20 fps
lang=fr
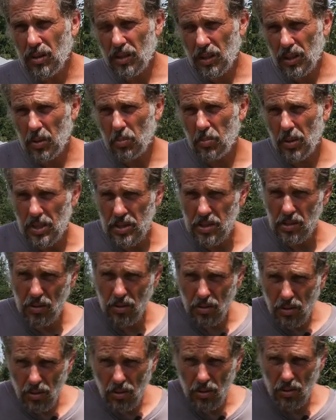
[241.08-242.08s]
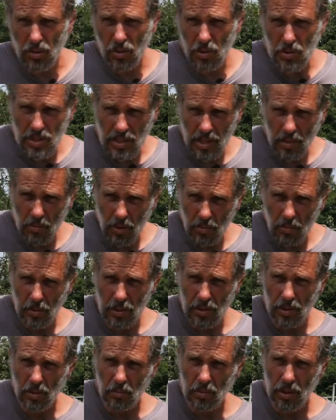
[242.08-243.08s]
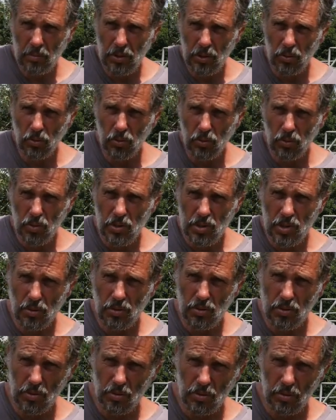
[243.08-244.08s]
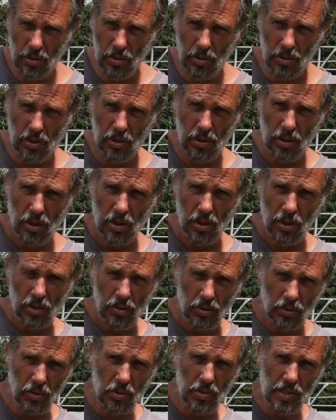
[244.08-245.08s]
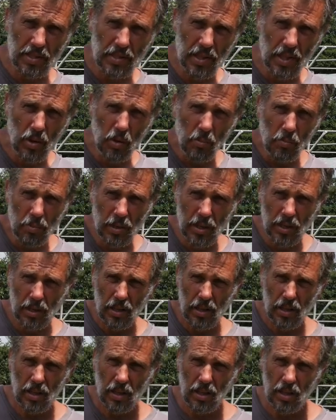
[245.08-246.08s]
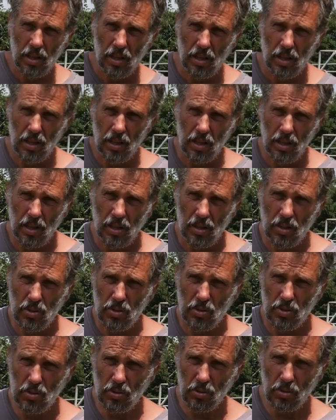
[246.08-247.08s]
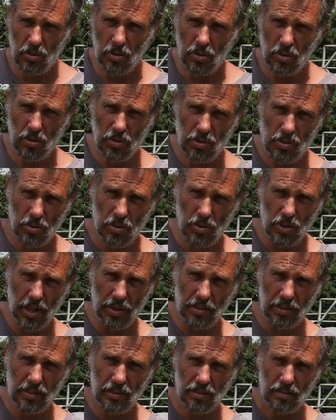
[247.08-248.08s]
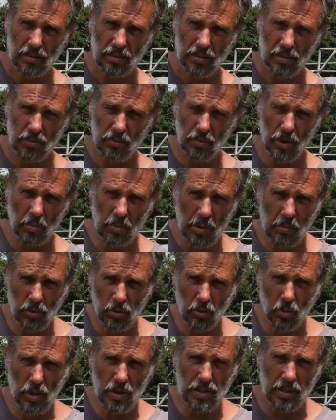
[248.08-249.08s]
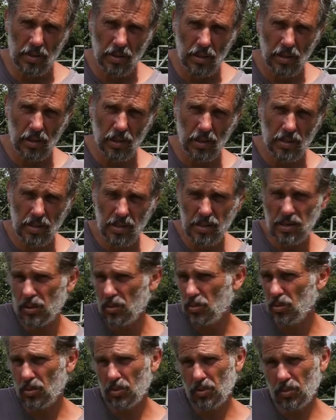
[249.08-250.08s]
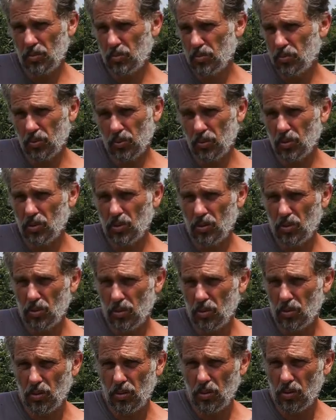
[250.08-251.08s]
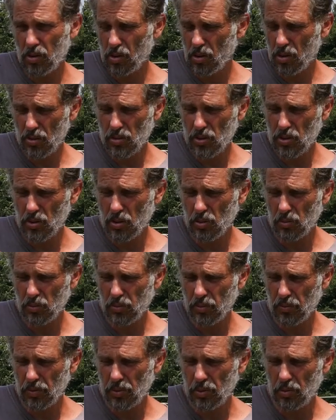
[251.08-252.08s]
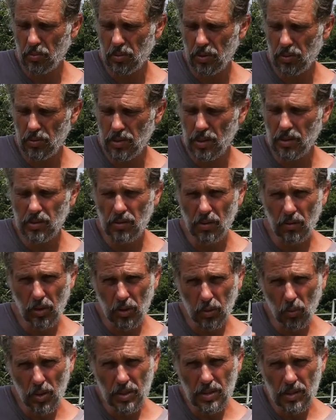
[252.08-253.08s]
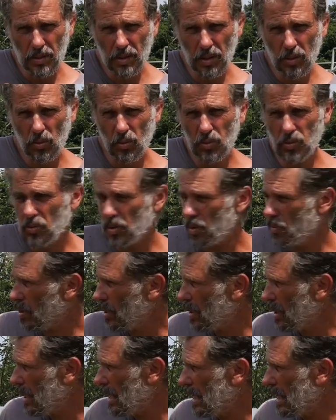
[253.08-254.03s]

qui passent constamment pendant, mettons deux ans sur euh, deux étés complets sur le, sur le jardin, voire même trois étés si c'est pour euh, un sol où tu fais taper deux ans, tu vas avoir trois étés où tu vas avoir